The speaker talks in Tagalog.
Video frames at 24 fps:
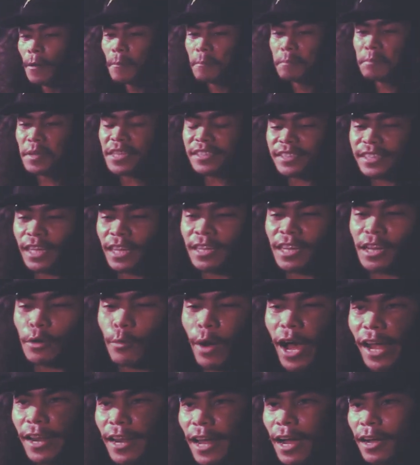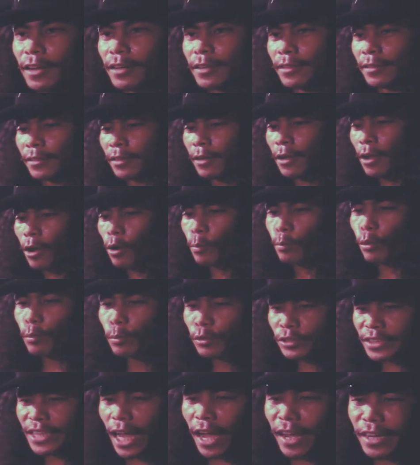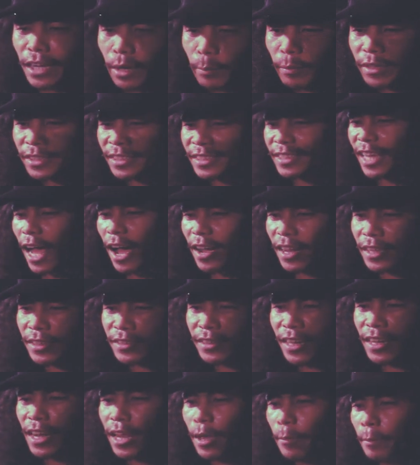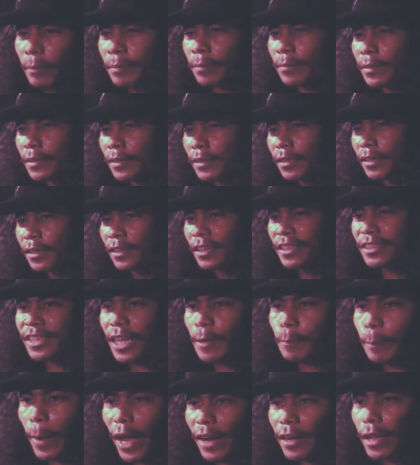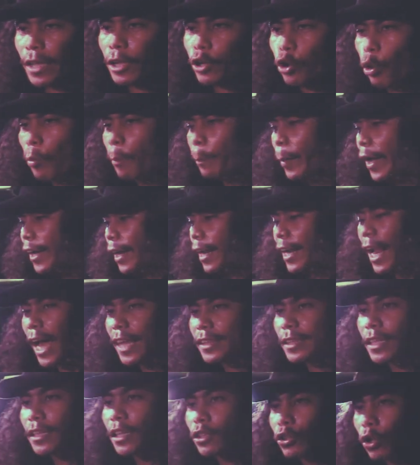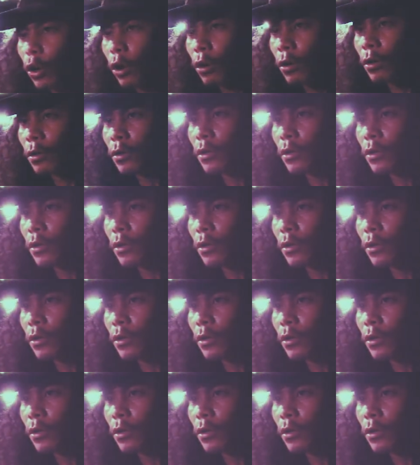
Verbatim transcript: Minsan liwanag, pumunta ka naman sa aking dilem, hindi para ikumpara natin ito,